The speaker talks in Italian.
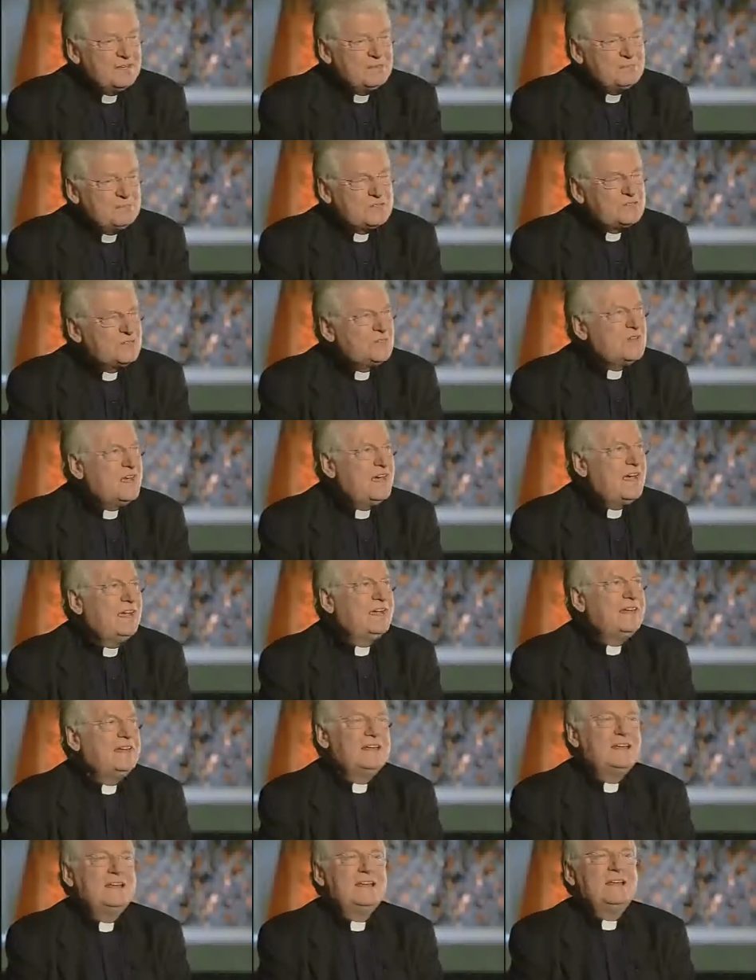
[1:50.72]
bisogna
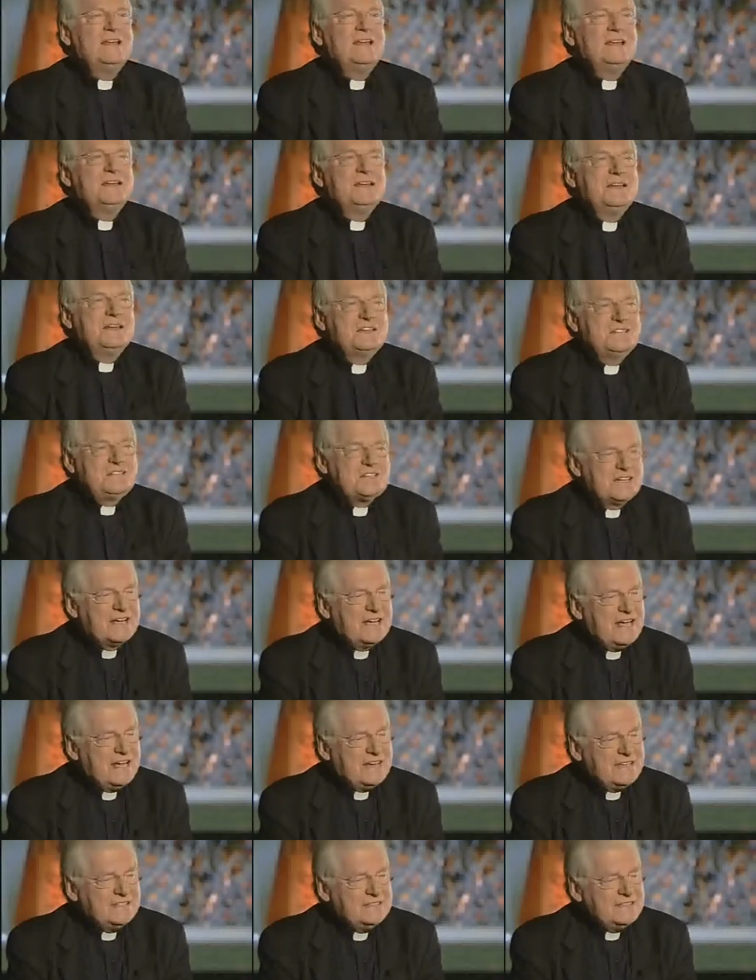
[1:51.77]
anche eh,
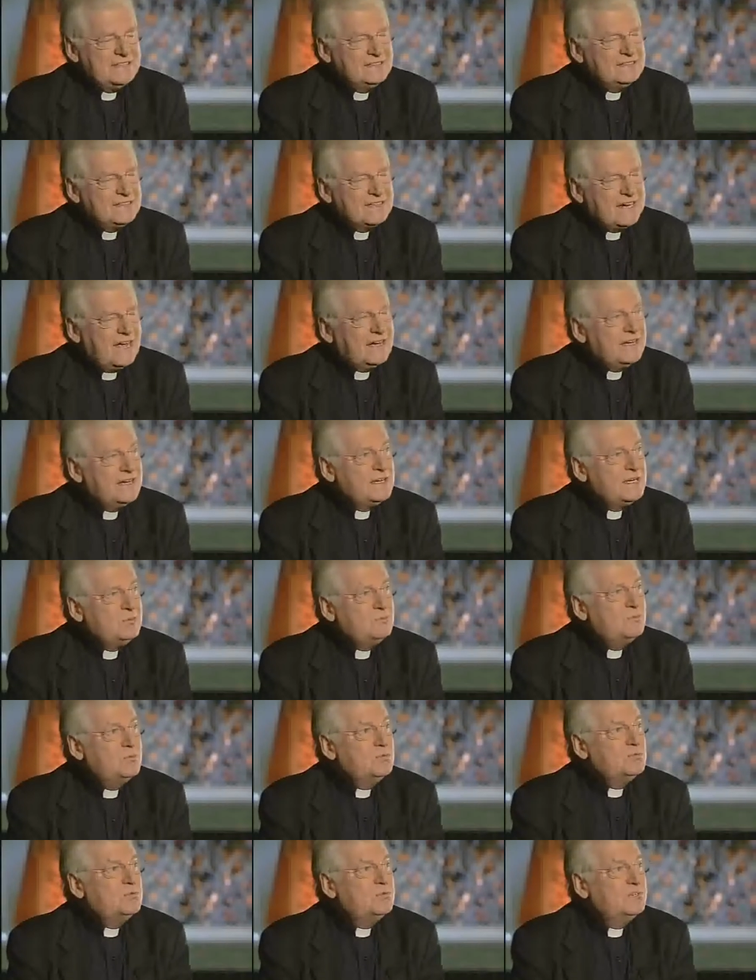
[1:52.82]
cercare di entrare nel
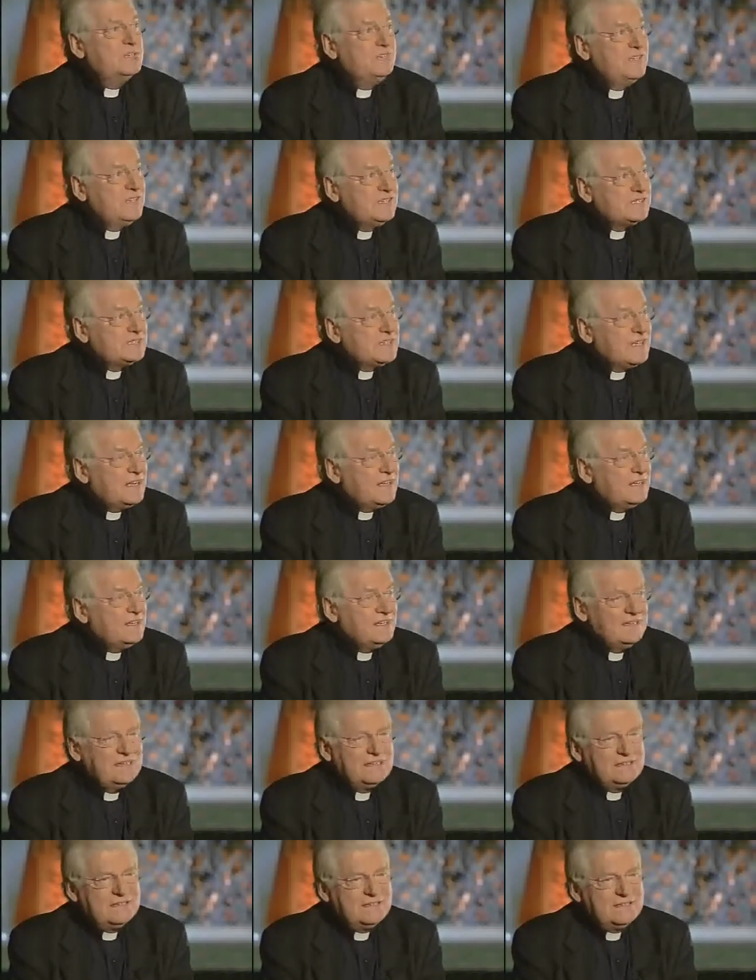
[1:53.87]
punto di vista
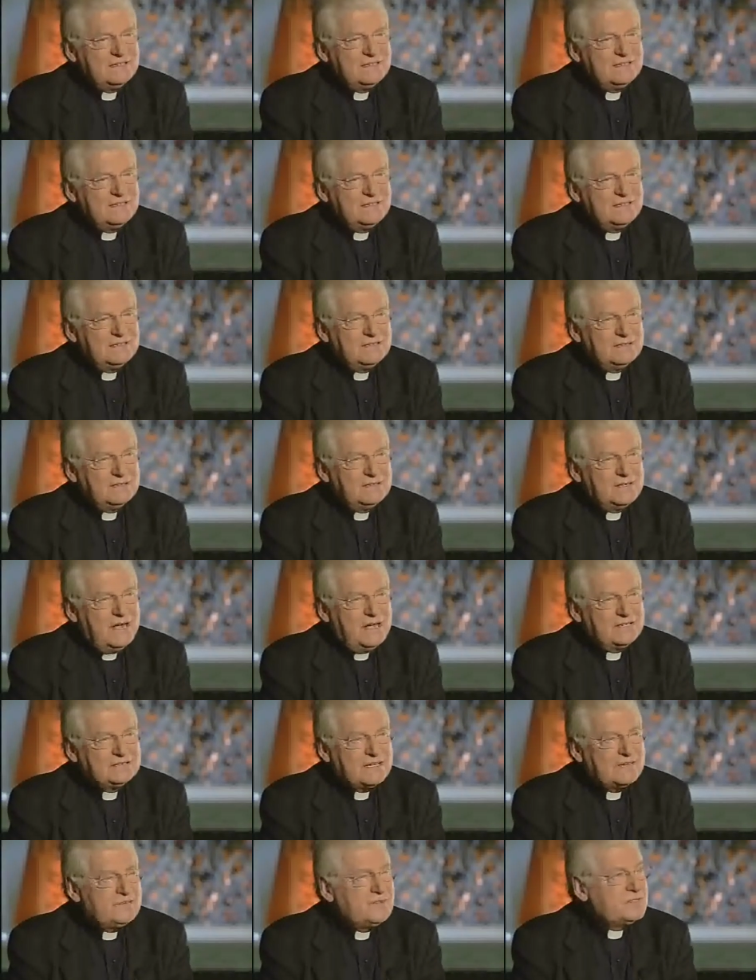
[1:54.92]
eh, eh,
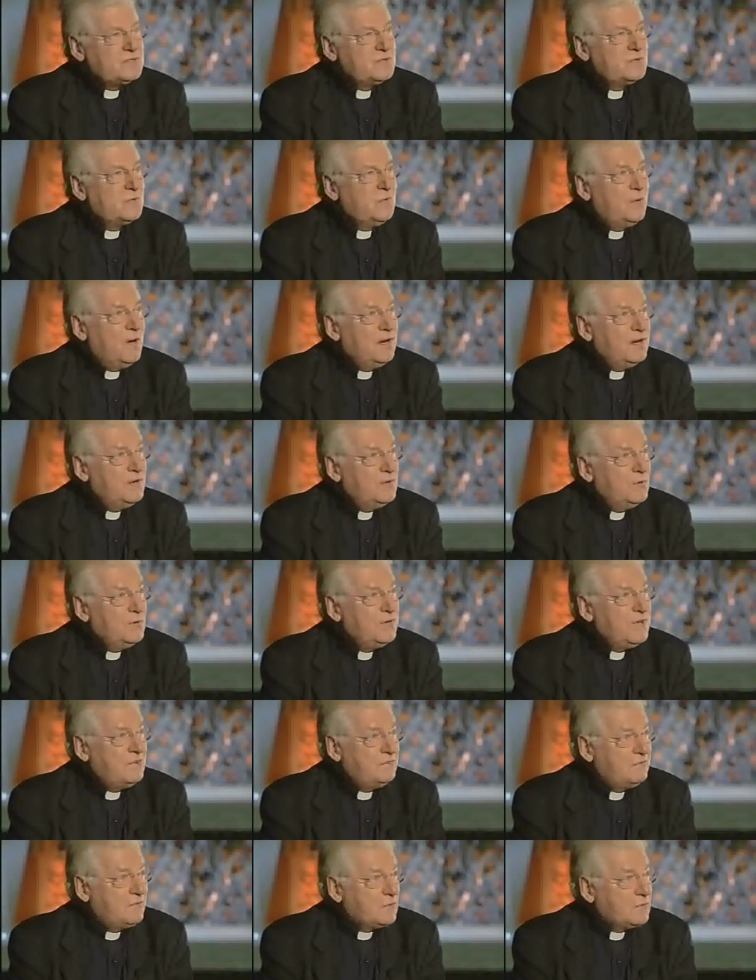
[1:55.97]
attraverso il quale
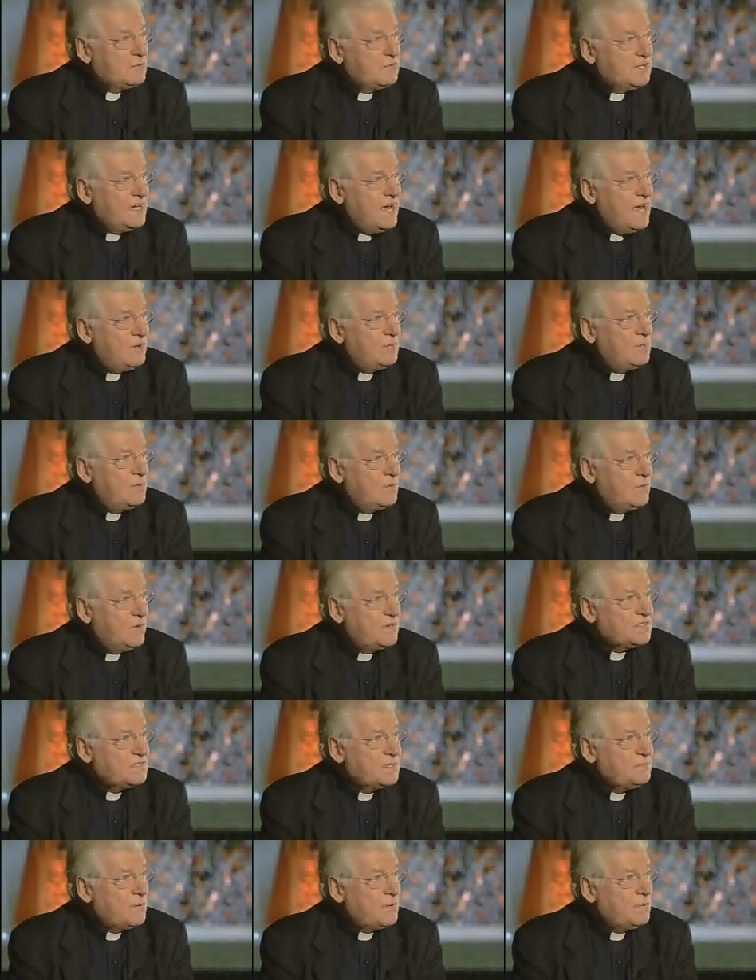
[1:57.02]
noi affrontiamo
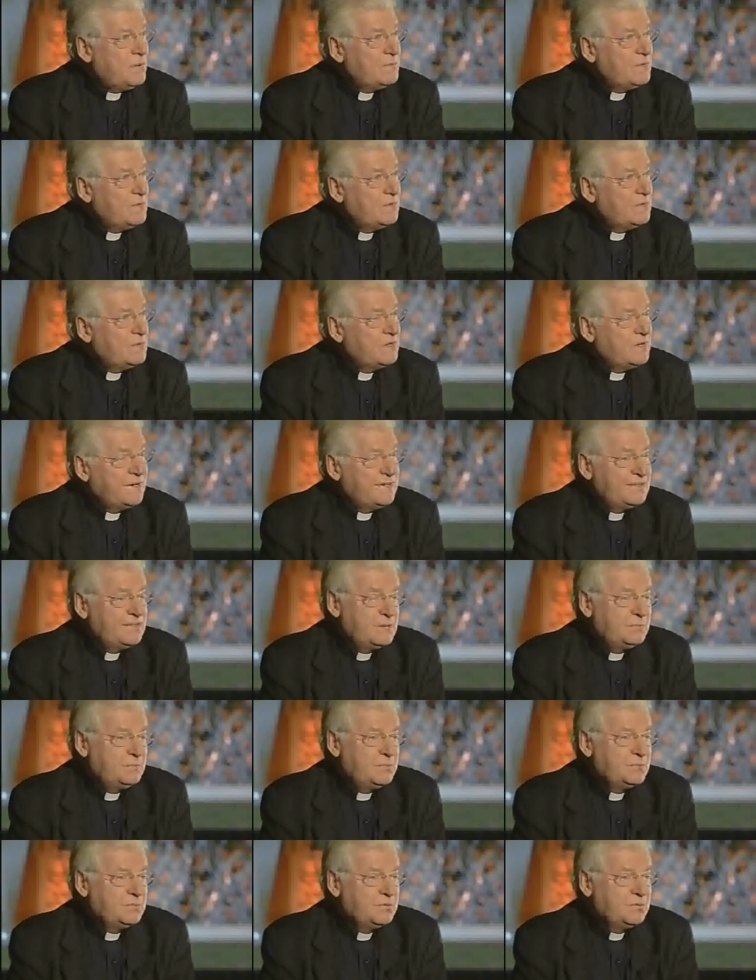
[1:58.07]
questi problemi concreti.
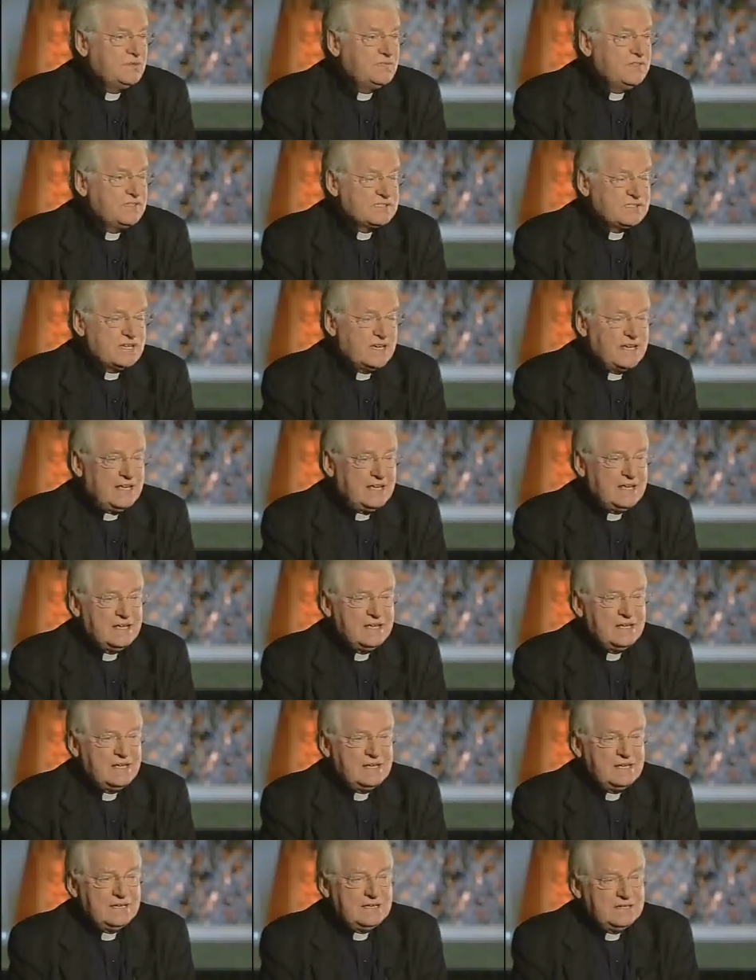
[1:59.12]
Il punto di vista è
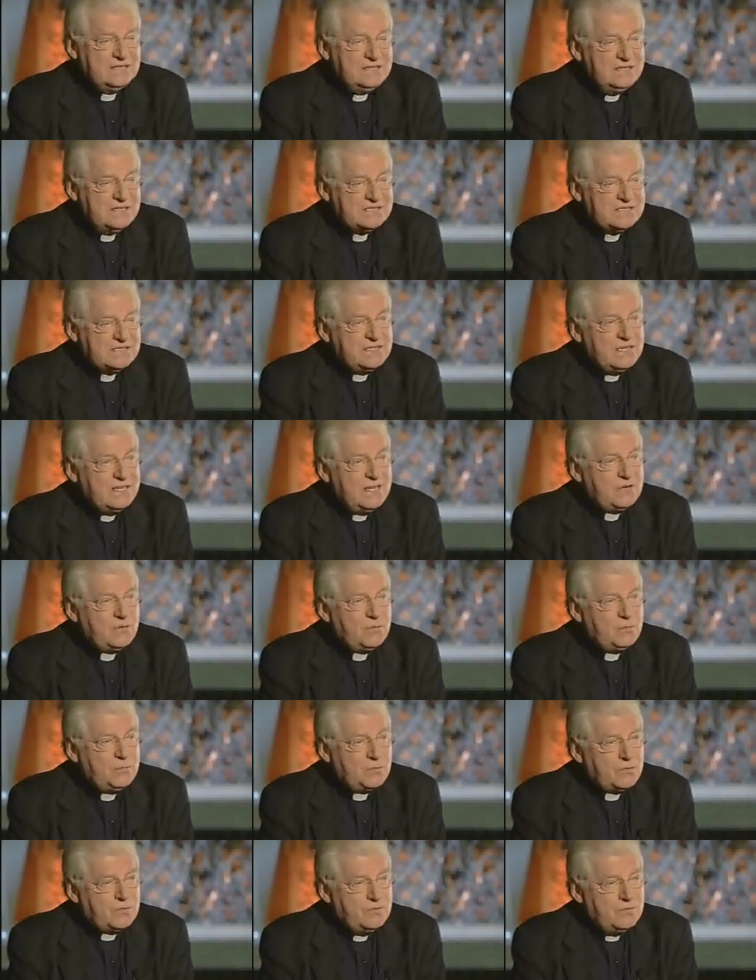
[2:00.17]
il desiderio
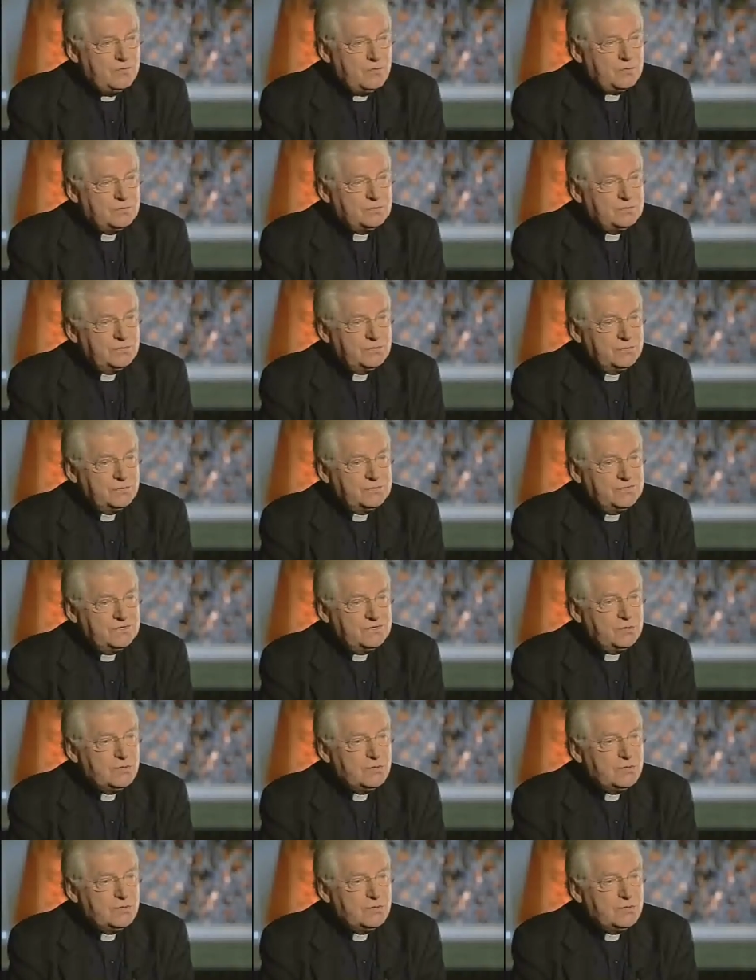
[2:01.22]
profondo di